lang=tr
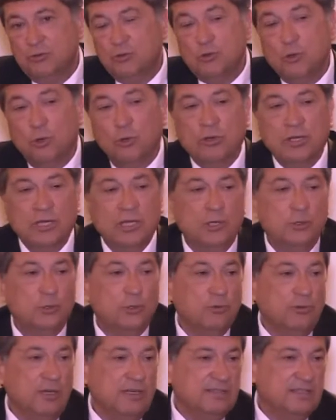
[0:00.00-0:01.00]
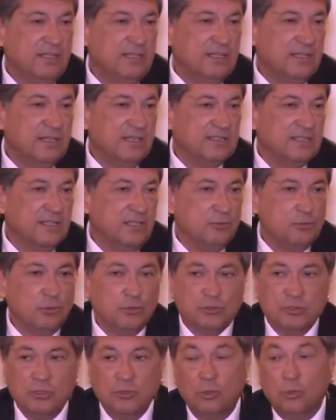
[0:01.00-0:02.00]
çok iyi üniversiteleri kazanan
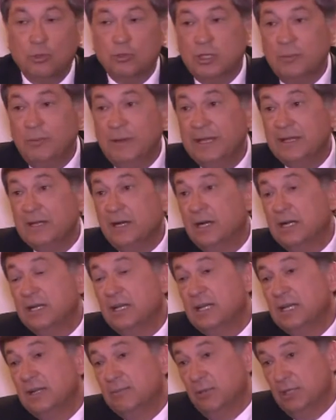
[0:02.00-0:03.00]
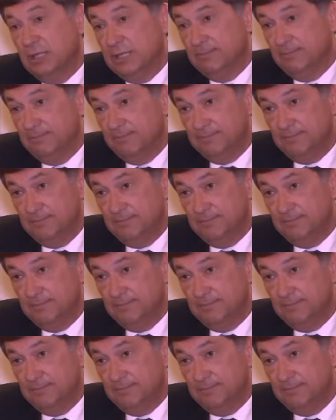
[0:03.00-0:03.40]
çocuklarını okutamayan aileler bildim.